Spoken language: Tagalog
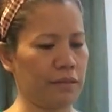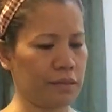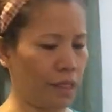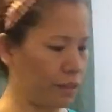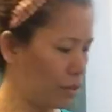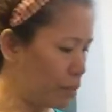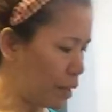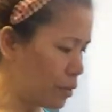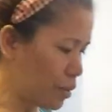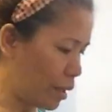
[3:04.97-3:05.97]
Excited na ba
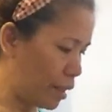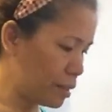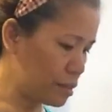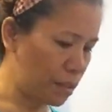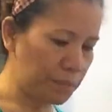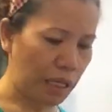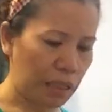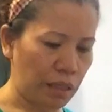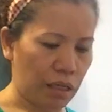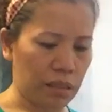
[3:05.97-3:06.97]
kayo guys? Kung
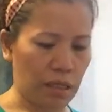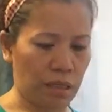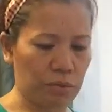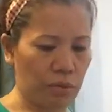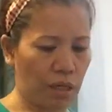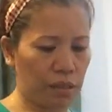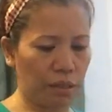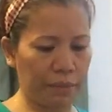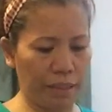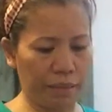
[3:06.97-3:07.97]
magkanta-kanta ako kahit
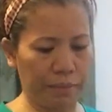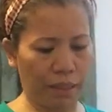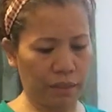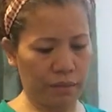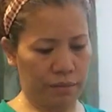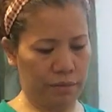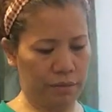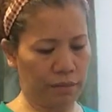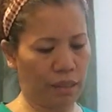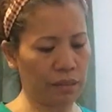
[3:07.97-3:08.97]
labag-labag.
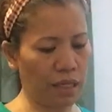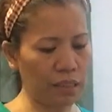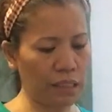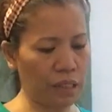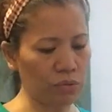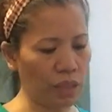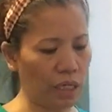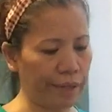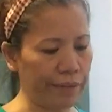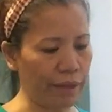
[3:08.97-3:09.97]
Tagal hindi ako
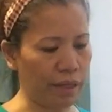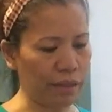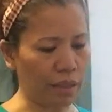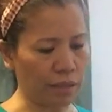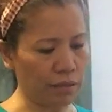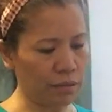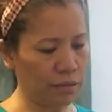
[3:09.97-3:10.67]
nakakanta-kanta.